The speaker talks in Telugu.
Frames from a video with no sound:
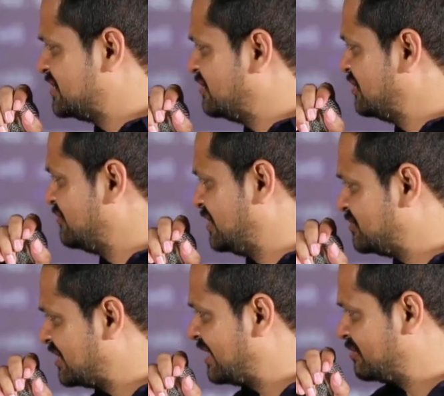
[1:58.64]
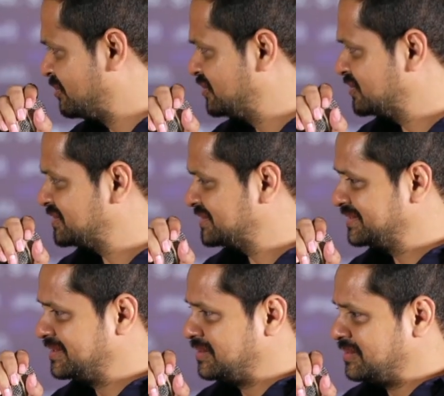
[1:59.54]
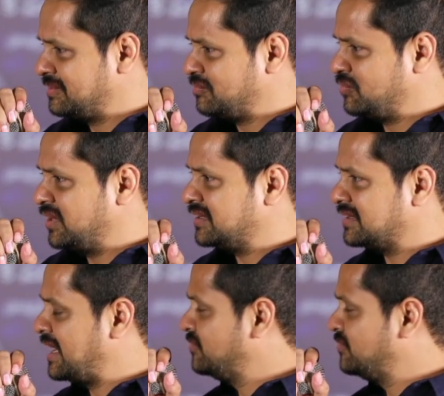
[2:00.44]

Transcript: సెవెంటీన్ ఫిలిమ్స్ ఐ హ్యావ్ ప్రొడ్యూస్డ్ బట్ ఐఎమ్